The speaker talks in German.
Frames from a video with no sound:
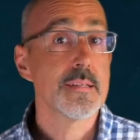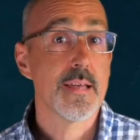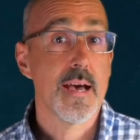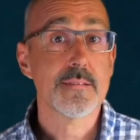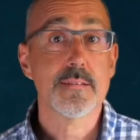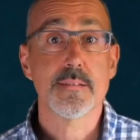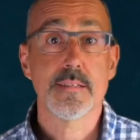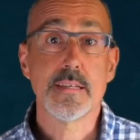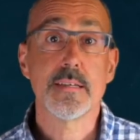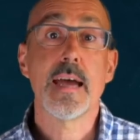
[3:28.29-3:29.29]
das
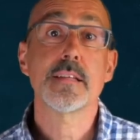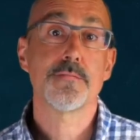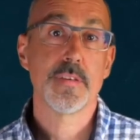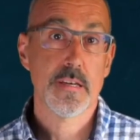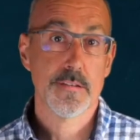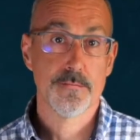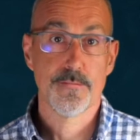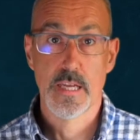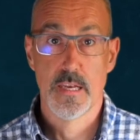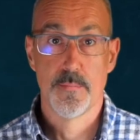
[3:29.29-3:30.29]
Seer entwirren
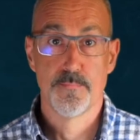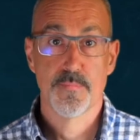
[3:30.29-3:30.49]
will.